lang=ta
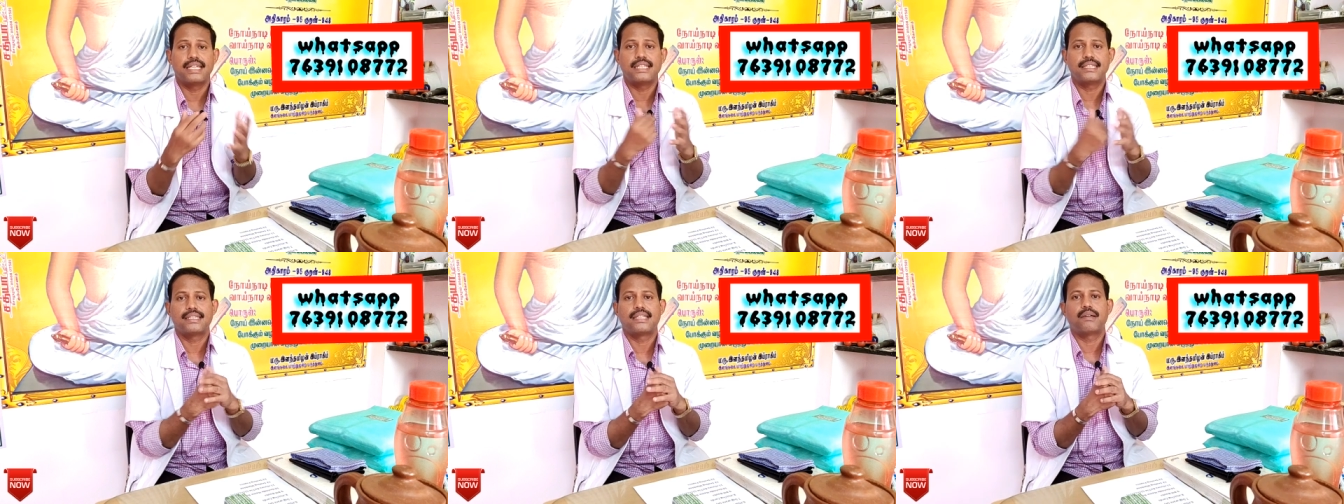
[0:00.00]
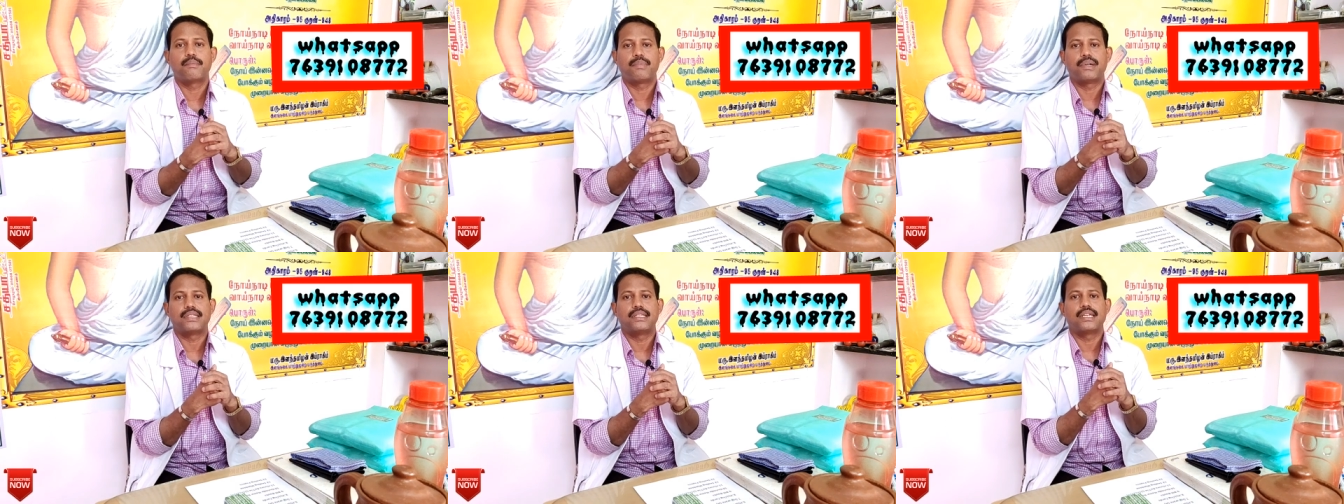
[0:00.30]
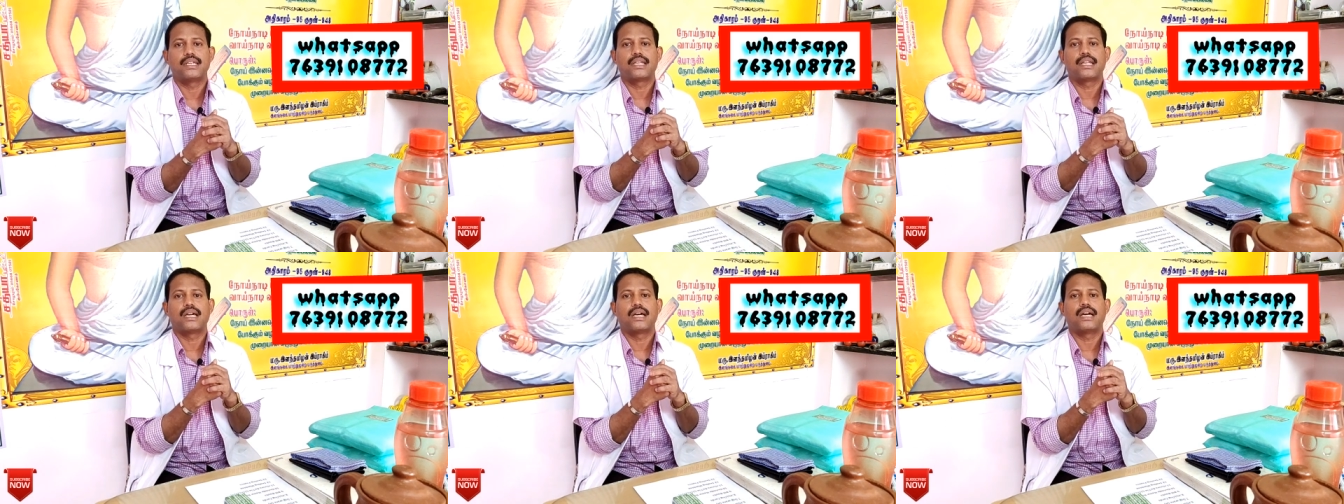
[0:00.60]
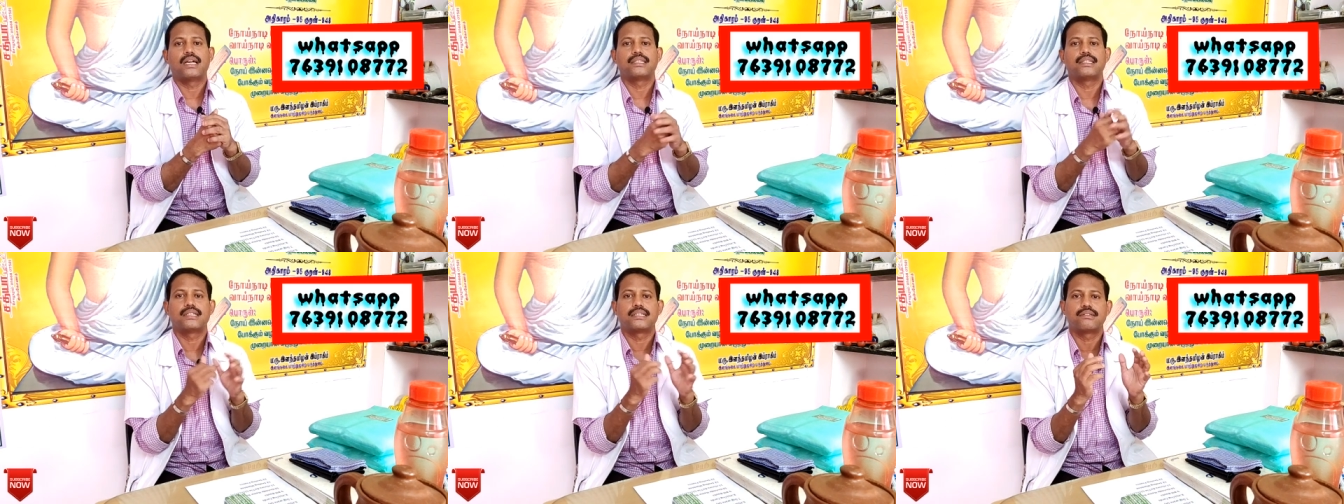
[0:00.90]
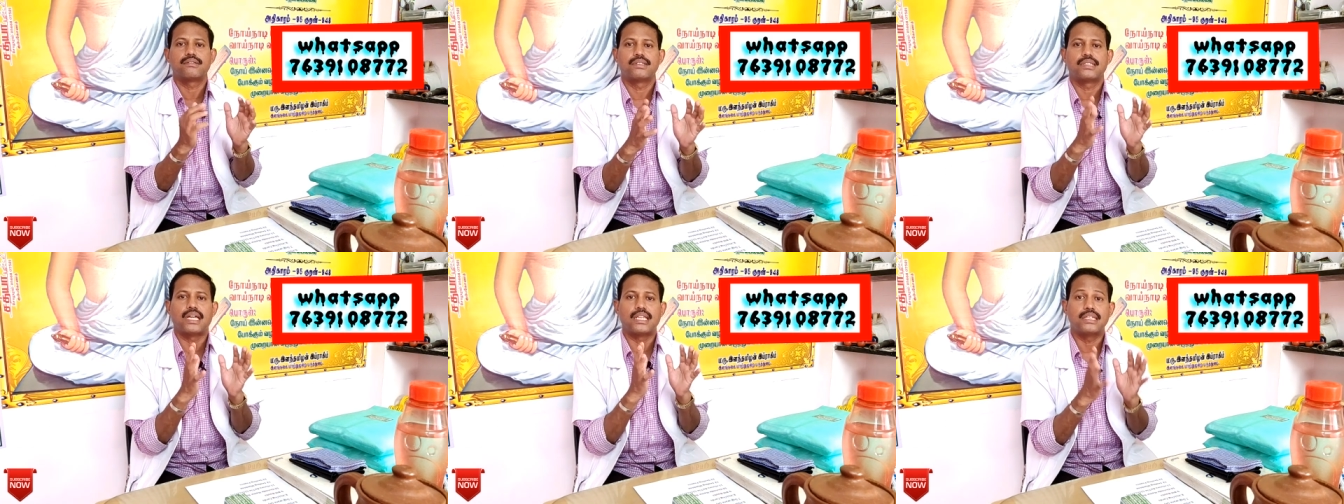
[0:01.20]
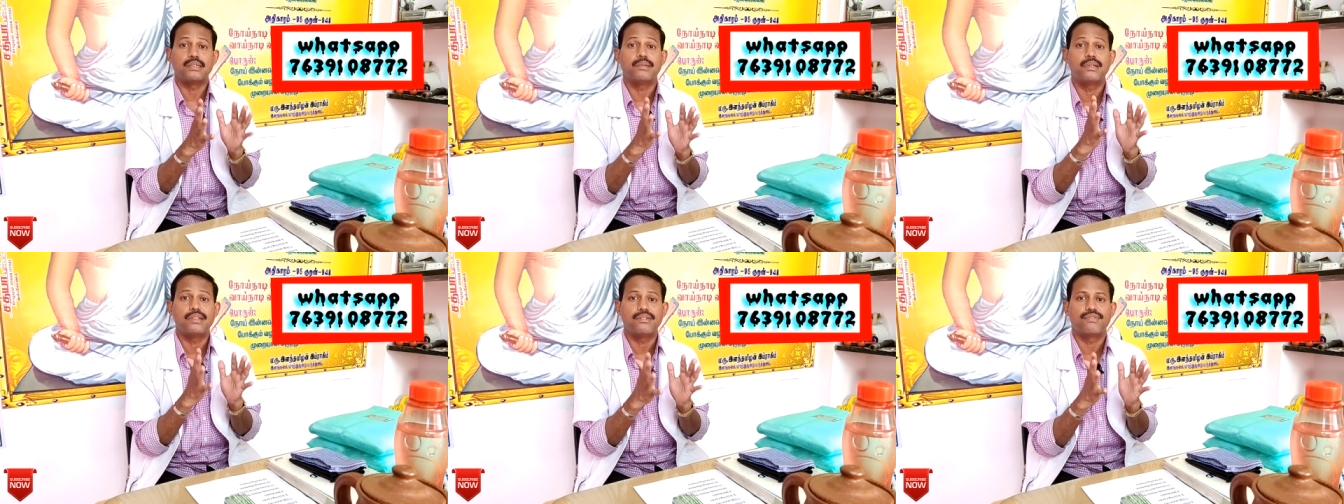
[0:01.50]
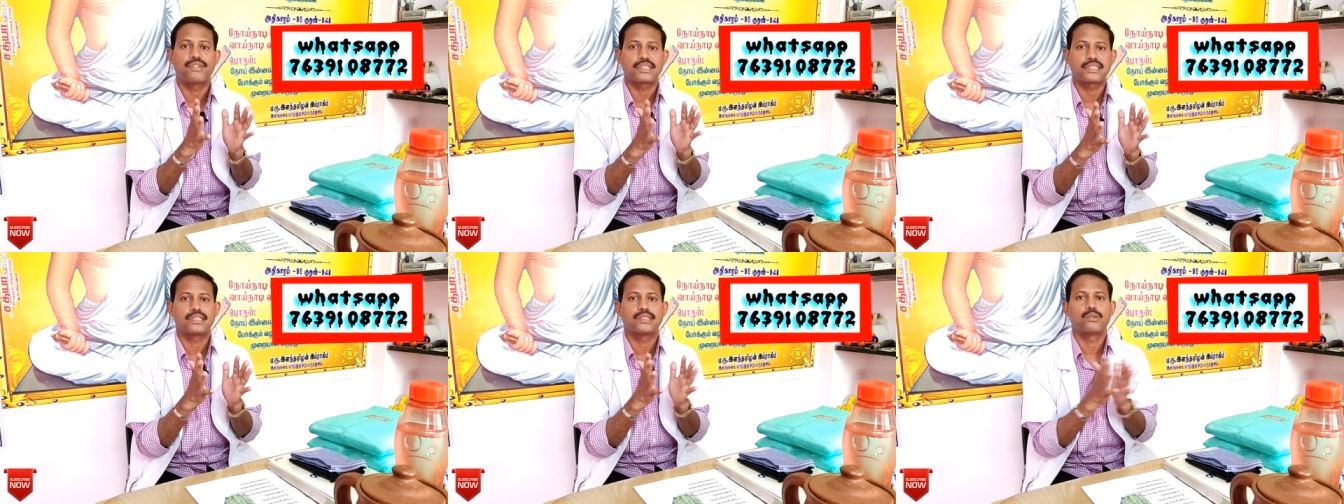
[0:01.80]
சேர்ந்து தான் பார்த்தீங்கன்னா அந்த இடத்துல வந்து அதிகமாக
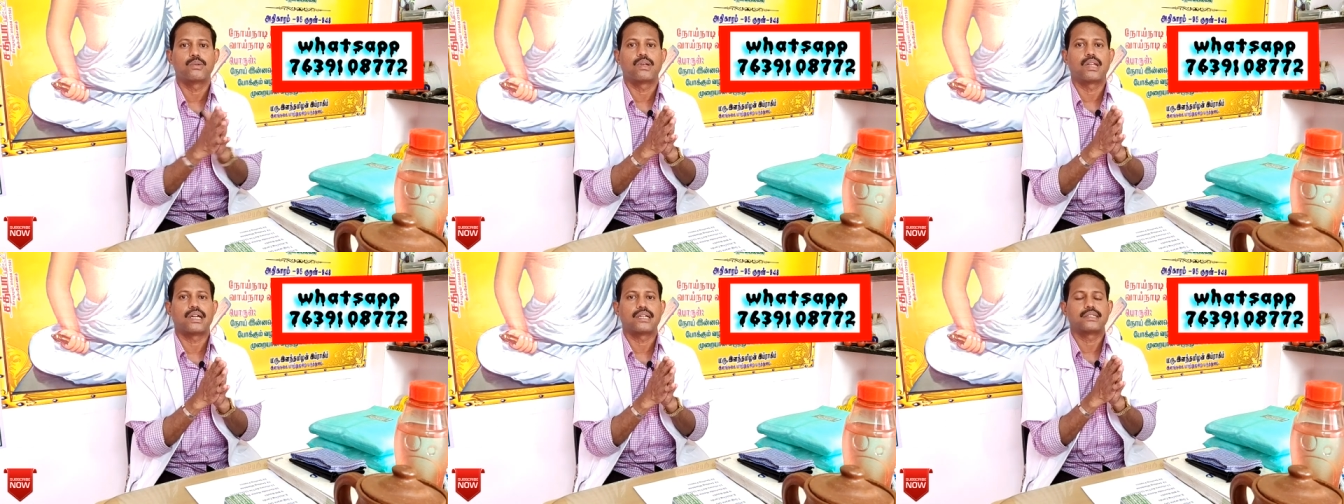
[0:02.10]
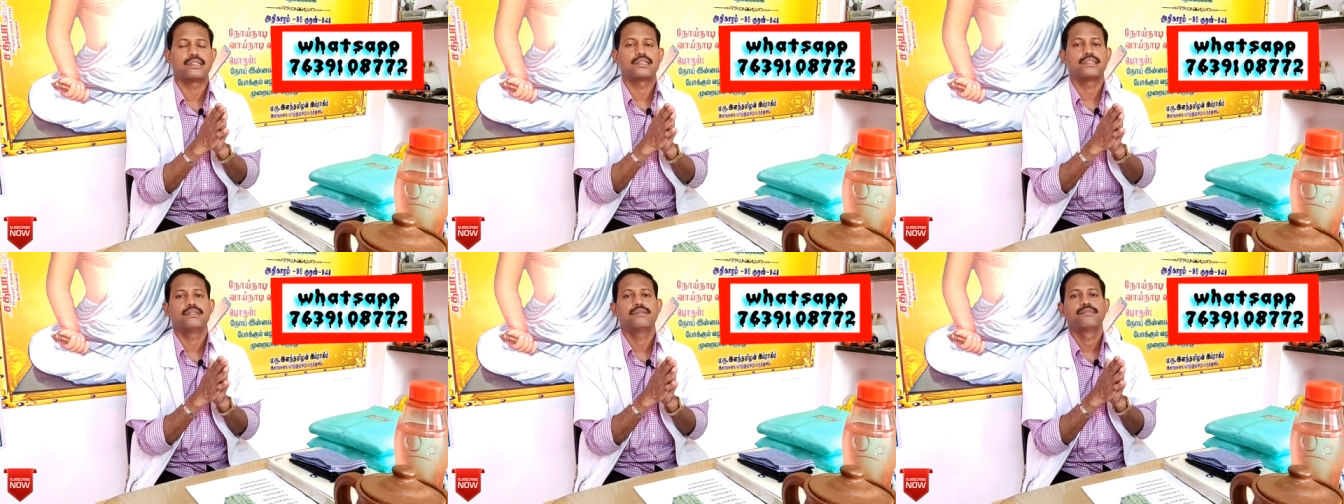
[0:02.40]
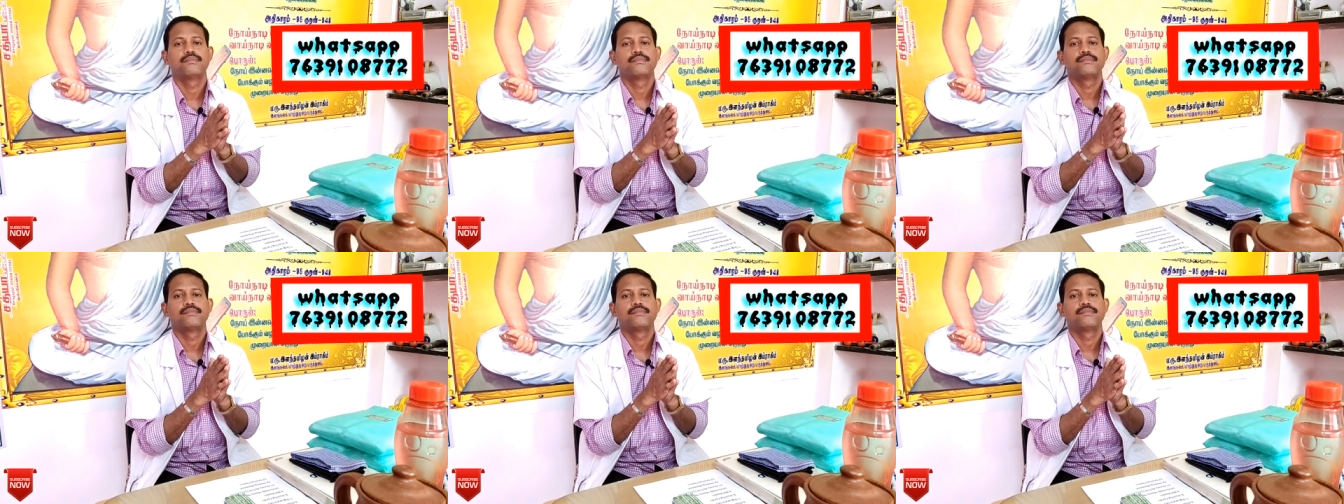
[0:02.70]
இன்ஃபெக்ஷன் உள்ளாக்குது